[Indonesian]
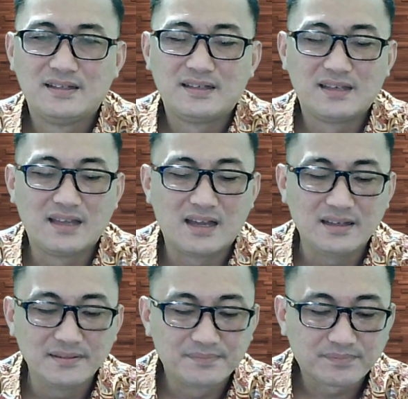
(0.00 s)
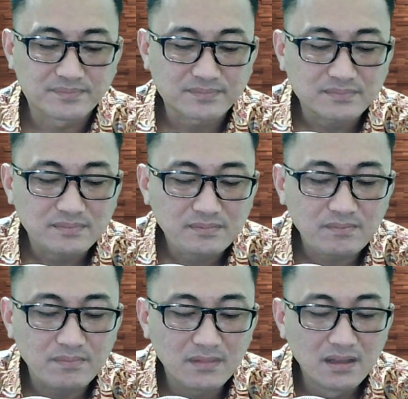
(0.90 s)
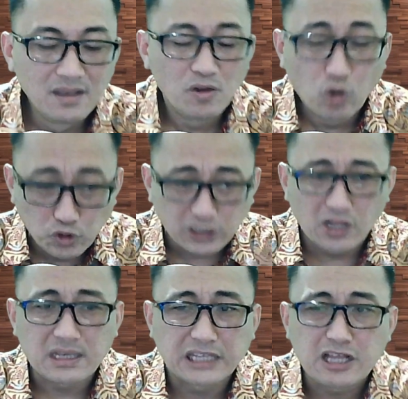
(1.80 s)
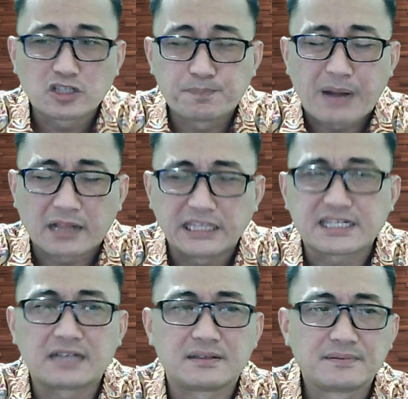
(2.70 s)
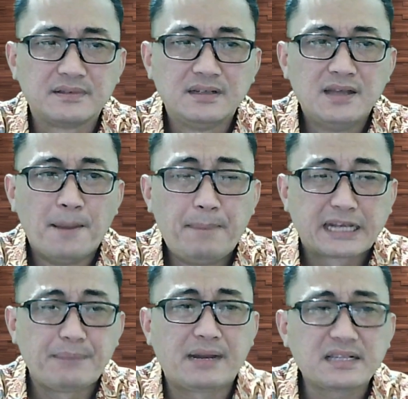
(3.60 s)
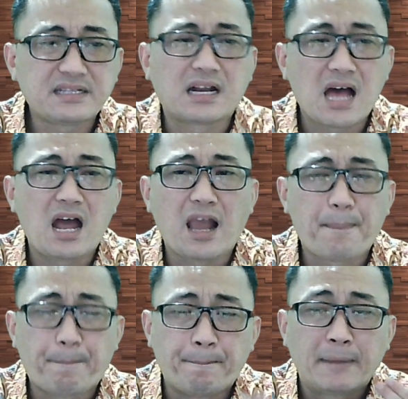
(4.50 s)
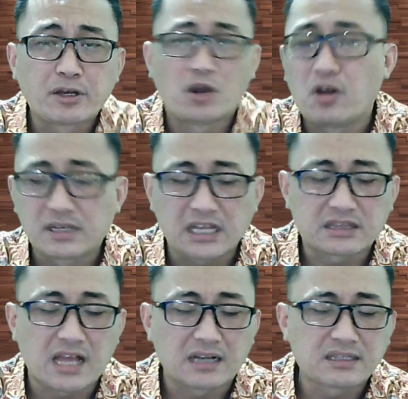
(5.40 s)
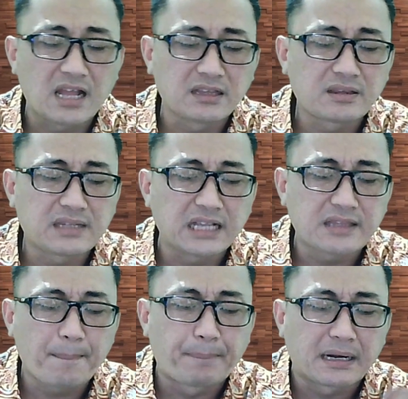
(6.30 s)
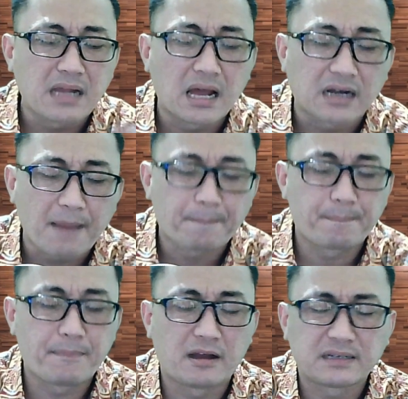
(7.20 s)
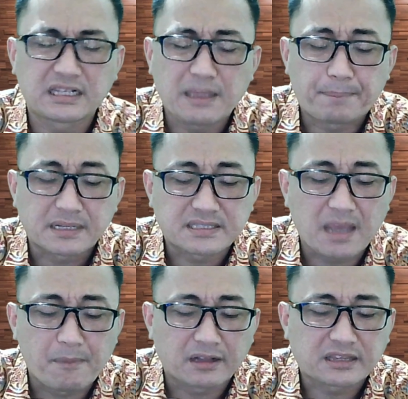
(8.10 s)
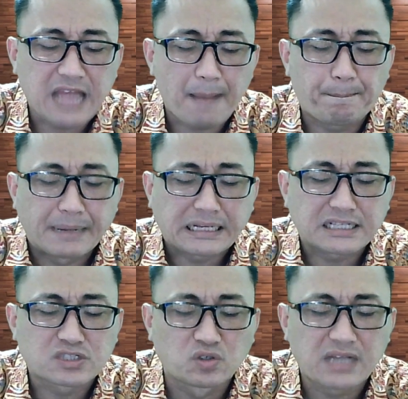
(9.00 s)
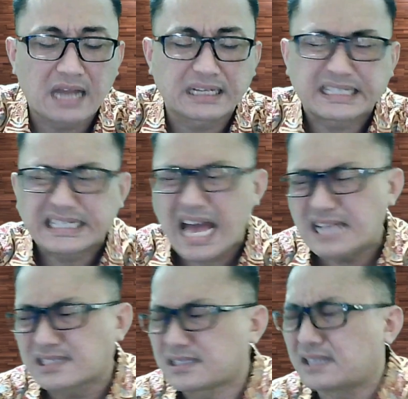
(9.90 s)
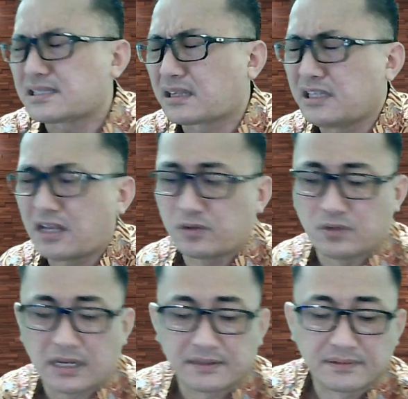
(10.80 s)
Ya. Untuk itu kita harus perhatikan bagaimana cara Allah menolong kita dan kita berharap dan kita percaya bahwa tak berkesudahan kasih setia Tuhan.